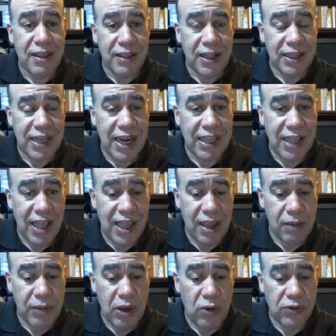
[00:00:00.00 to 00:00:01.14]
del 30,
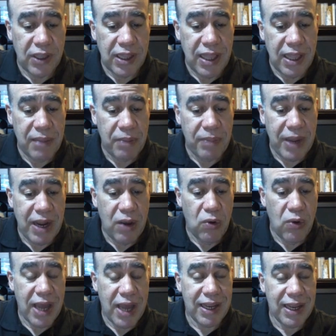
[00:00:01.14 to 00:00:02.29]
el mejor sistema para
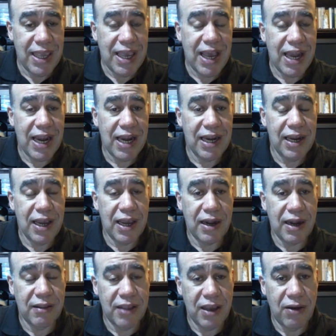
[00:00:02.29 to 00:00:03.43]
jugar y ganar en las
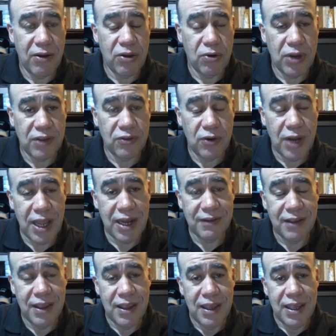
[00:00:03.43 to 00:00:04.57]
carreras de caballos
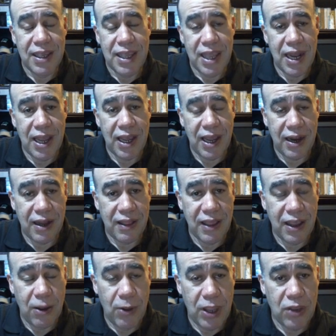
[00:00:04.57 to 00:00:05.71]
nacionales y en las carreras de
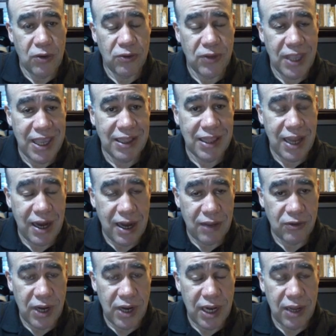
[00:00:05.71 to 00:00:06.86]
caballos
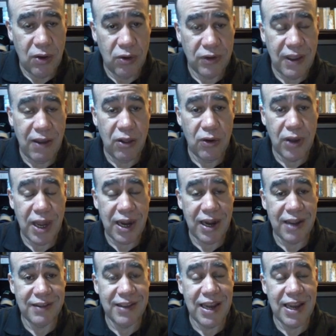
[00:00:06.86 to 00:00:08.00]
internacionales. Hoy
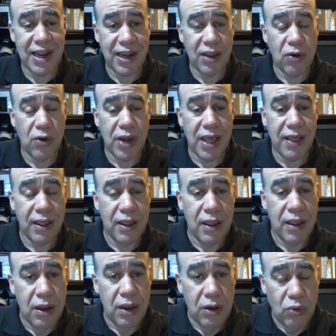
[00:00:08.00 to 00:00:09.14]
carreras en la Rinconada.
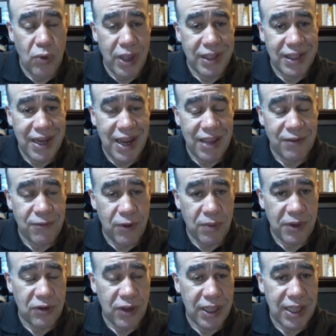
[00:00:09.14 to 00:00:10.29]
Nuestra
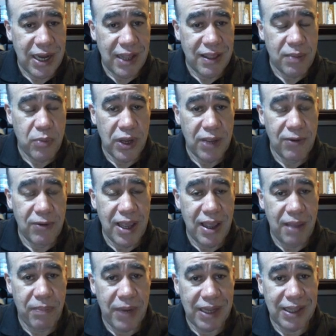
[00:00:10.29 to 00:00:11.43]
información estará disponible
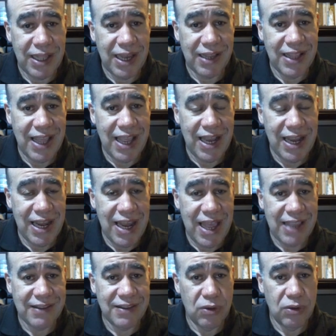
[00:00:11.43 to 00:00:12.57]
a partir de
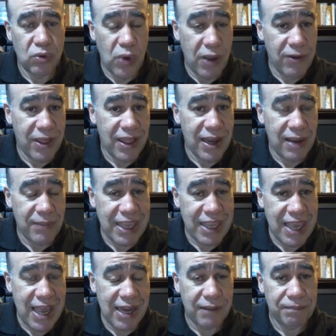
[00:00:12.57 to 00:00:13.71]
las 9 de la
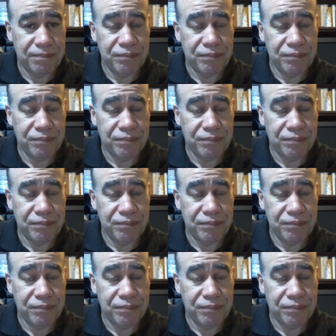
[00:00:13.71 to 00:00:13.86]
mañana.